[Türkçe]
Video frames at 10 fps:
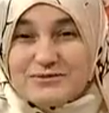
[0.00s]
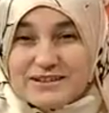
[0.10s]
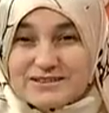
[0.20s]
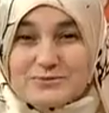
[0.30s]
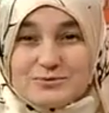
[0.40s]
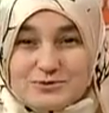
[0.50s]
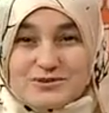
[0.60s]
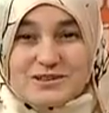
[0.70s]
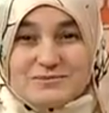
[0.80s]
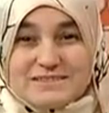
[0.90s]
hanımefendi
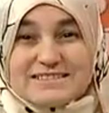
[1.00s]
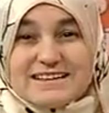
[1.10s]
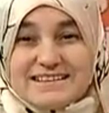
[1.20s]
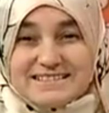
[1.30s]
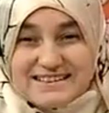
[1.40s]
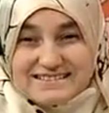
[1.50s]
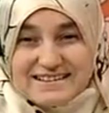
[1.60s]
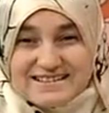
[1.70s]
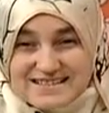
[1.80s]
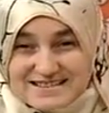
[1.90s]
programında
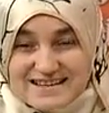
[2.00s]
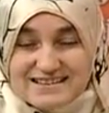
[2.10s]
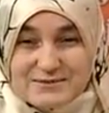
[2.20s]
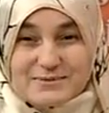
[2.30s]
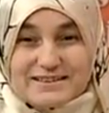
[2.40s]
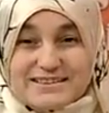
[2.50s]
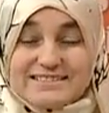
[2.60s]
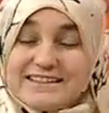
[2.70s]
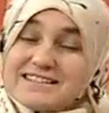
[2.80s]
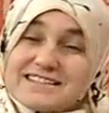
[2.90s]
tekrar sizlerle
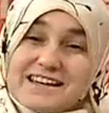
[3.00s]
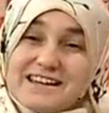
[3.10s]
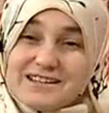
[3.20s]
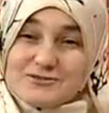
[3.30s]
birlikteyiz.